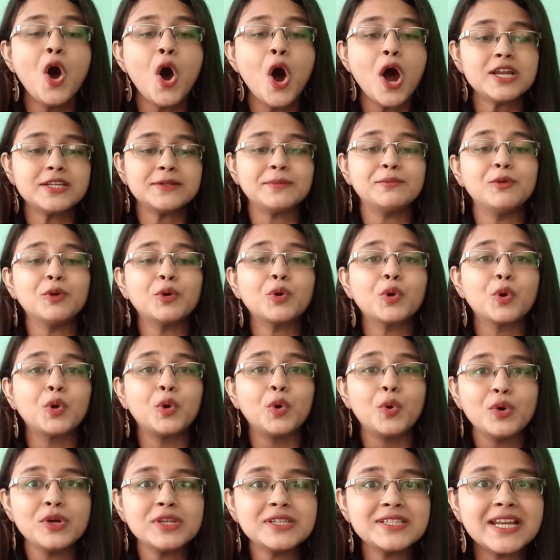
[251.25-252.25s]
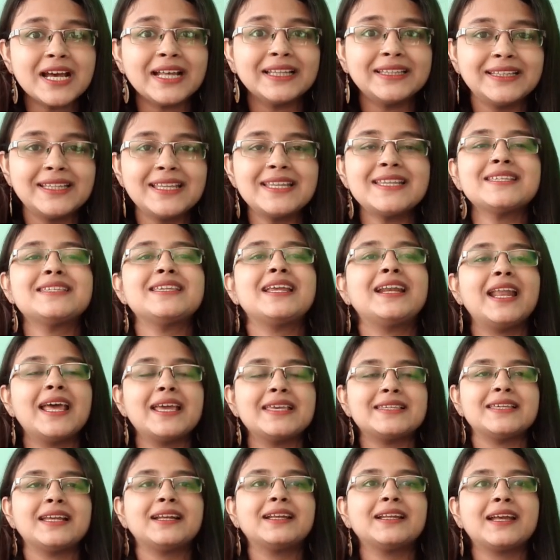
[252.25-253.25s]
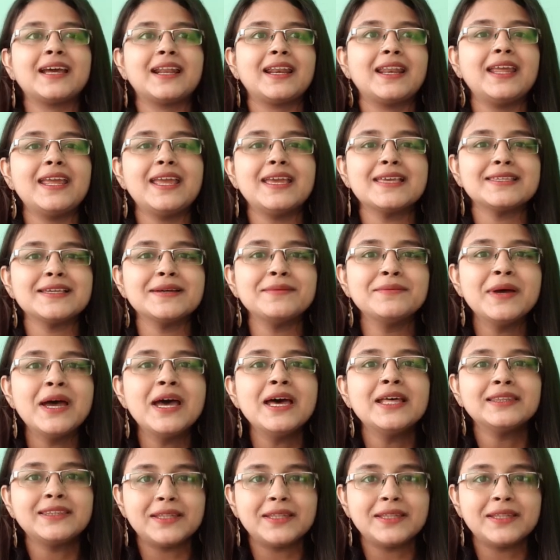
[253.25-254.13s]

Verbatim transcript: और जब हम लोग क्लोज जाते थे जैसे डाइसेक्ट करने ये सब